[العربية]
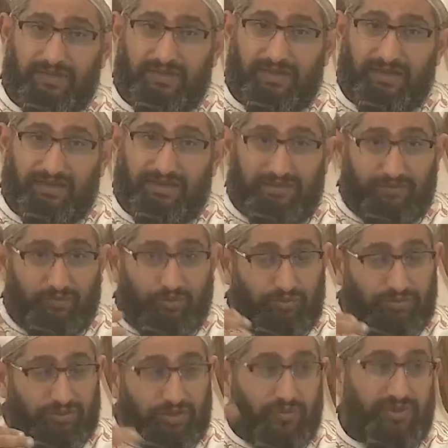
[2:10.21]

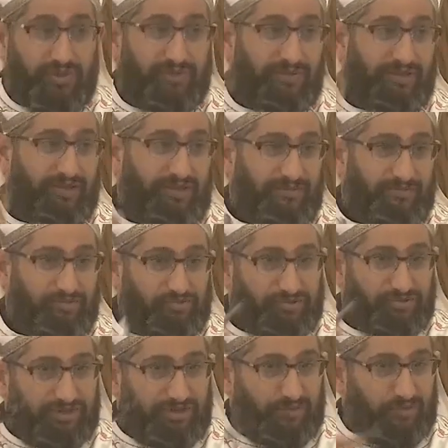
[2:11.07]
سمعان
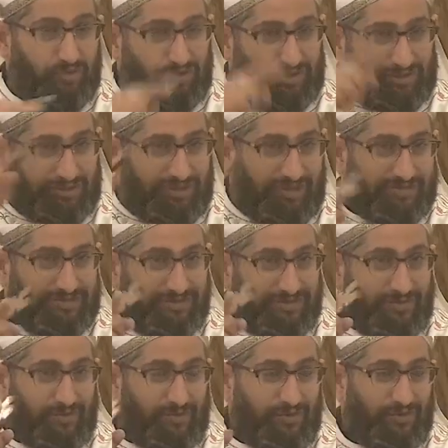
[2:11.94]
الشيخ
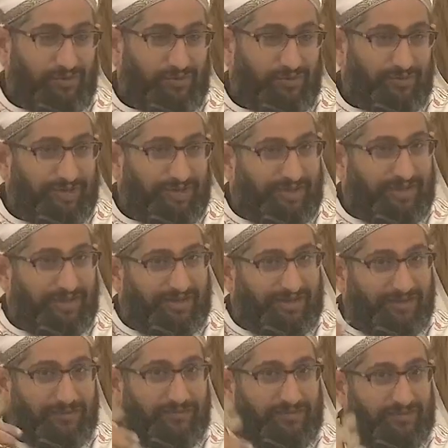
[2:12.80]
ازاي كان
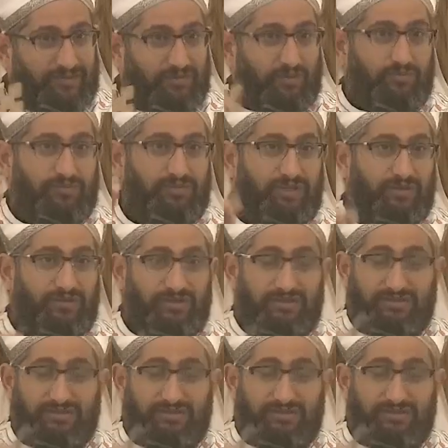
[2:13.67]
طول عمره